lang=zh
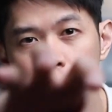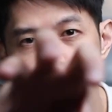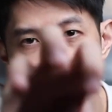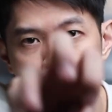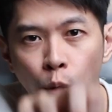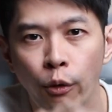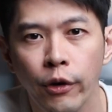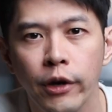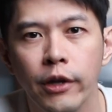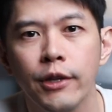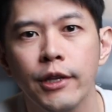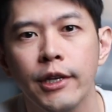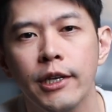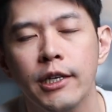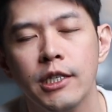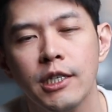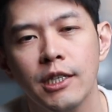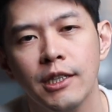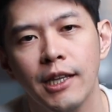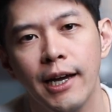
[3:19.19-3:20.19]
勾引
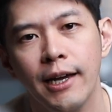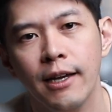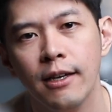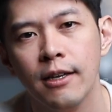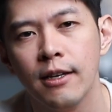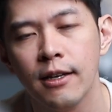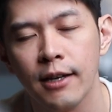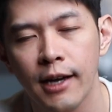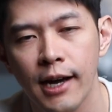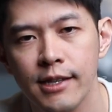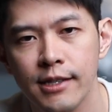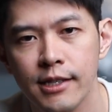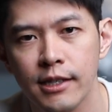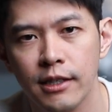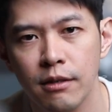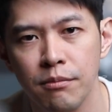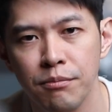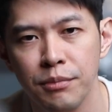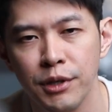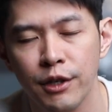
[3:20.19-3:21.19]
你进来看这
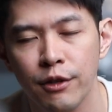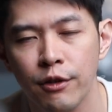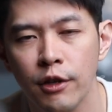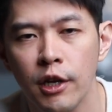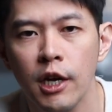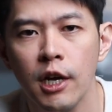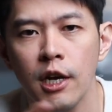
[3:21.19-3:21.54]
个影片。